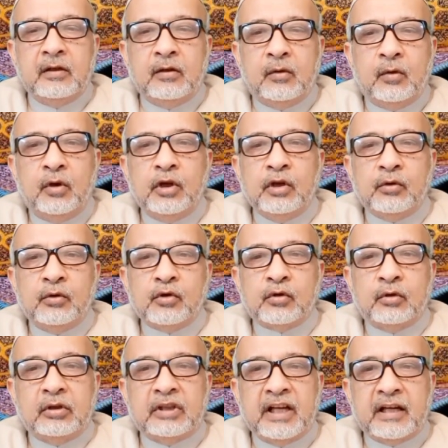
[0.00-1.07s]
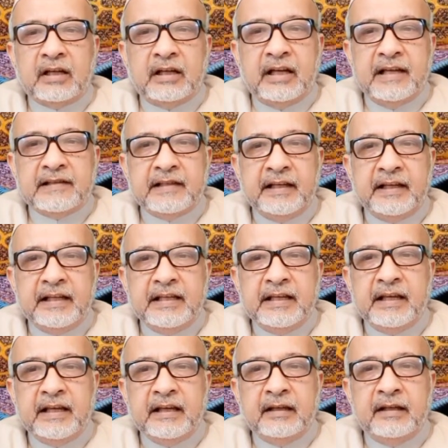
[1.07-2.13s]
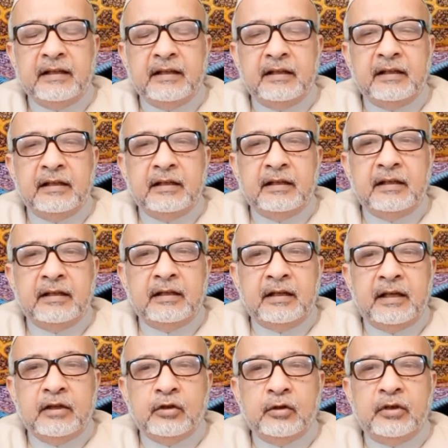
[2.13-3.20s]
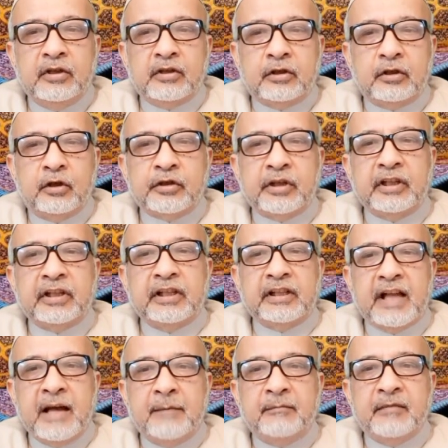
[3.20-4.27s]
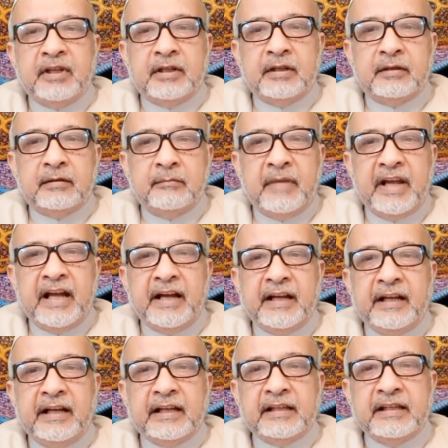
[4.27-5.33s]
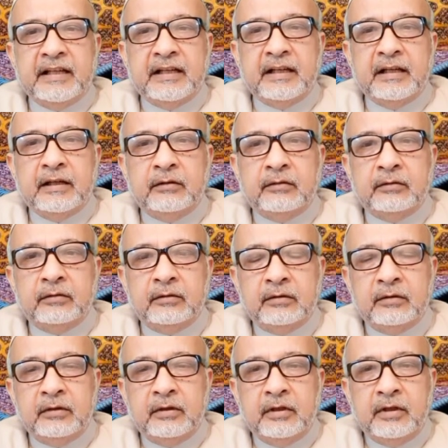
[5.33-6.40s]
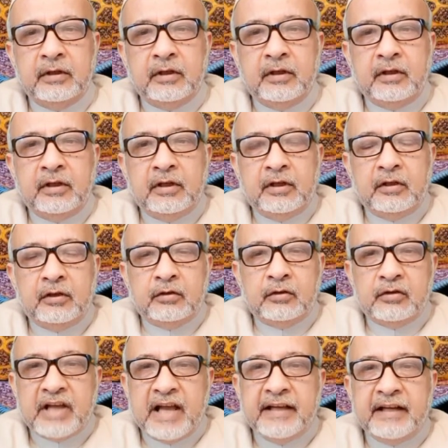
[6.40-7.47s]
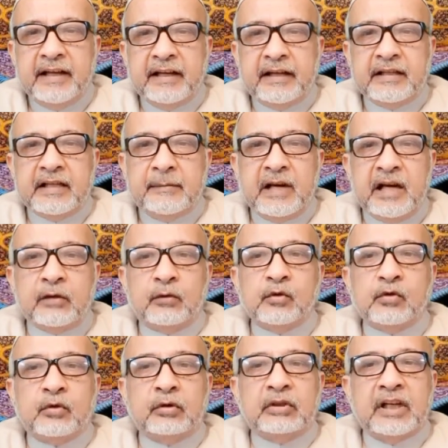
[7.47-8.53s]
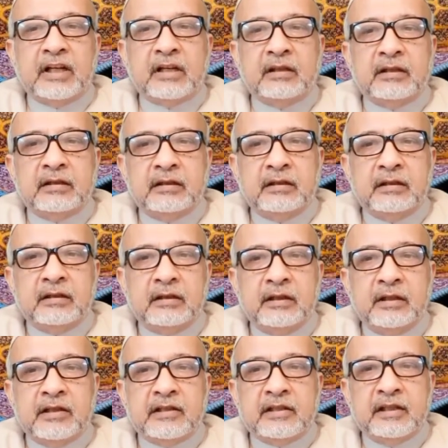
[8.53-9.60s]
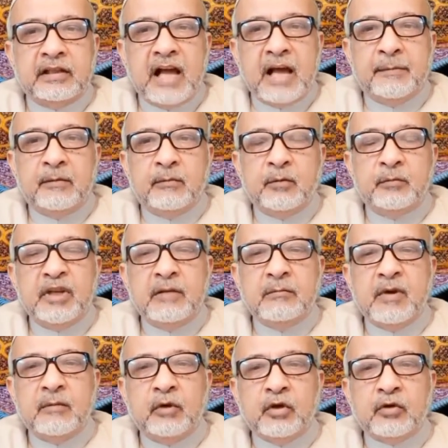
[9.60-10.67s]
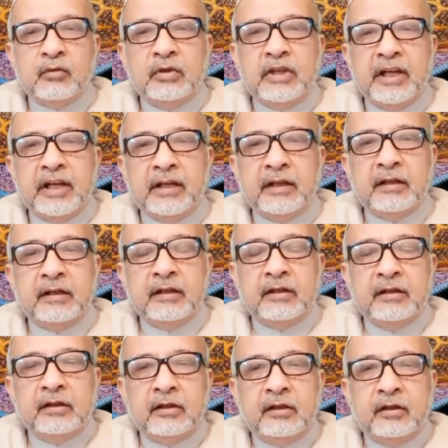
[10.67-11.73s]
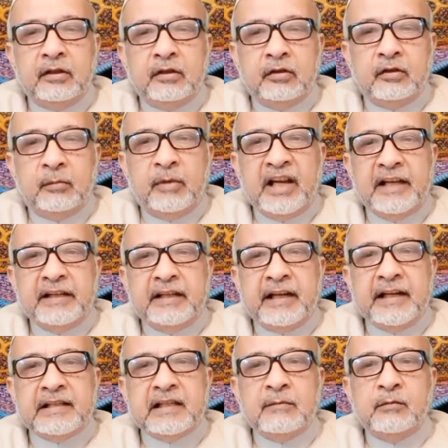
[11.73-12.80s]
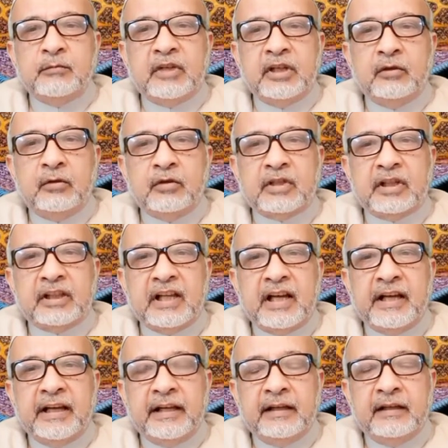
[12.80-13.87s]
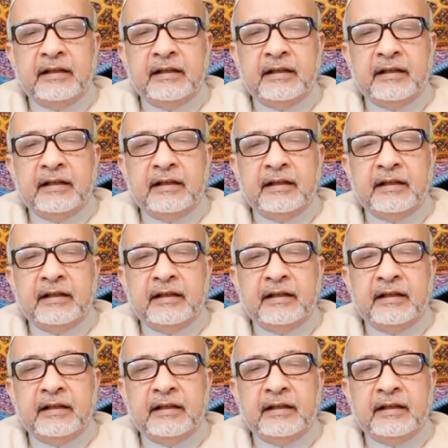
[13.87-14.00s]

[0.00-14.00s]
कोई को तर ऐसा नहीं है कि जो इस रोशन किताब में बयान न किया गया हो तो जाहिर है कि जब हर को तर इस किताब मुबीन में मौजूद है तो भला ये कैसे मुमकिन हो सकता है